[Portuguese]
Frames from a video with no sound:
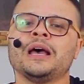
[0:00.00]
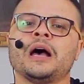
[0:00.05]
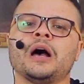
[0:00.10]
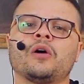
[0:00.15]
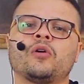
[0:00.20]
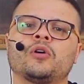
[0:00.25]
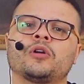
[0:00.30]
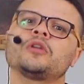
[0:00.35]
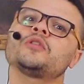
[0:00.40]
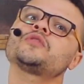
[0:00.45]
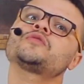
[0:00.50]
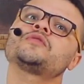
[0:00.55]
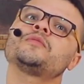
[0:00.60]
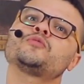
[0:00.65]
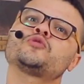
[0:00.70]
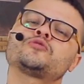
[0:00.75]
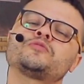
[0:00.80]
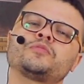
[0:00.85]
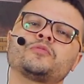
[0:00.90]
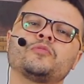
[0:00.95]
Agora, nós
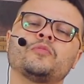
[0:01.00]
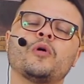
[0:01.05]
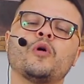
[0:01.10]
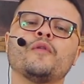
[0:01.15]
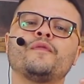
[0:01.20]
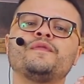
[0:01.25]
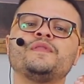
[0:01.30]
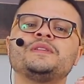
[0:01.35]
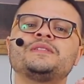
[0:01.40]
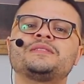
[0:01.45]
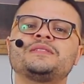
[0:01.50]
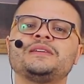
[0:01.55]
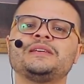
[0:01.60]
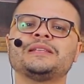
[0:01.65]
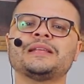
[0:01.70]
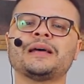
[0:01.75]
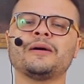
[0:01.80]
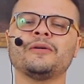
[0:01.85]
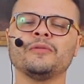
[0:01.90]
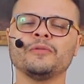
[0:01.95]
vamos para uma
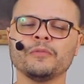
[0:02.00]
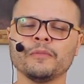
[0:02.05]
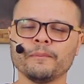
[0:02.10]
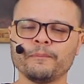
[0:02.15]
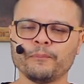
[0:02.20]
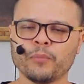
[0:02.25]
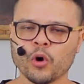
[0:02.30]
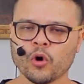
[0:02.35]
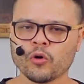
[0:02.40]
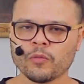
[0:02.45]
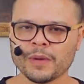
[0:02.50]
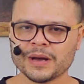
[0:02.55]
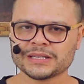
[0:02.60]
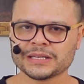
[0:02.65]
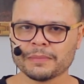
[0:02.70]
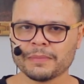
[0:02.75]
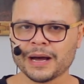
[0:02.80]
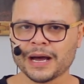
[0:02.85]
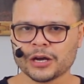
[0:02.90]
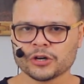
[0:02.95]
oficina um pouco mais
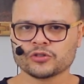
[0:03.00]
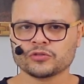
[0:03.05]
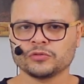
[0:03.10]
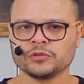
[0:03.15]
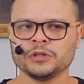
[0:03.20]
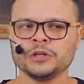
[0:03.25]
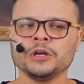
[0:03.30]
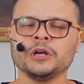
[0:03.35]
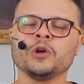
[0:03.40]
abaixo.